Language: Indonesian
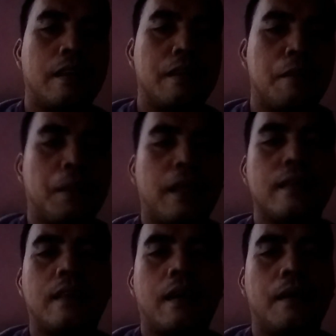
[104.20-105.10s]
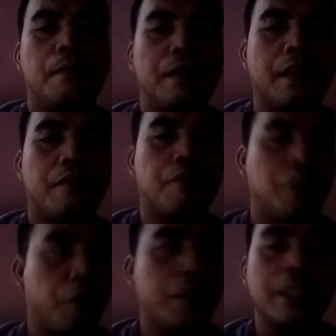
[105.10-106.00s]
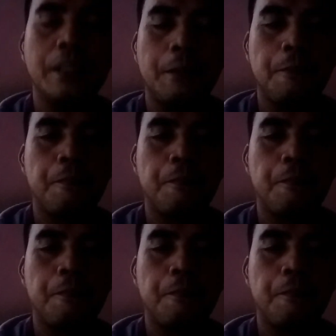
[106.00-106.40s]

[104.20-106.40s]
dan Nirmananta melihat video ini.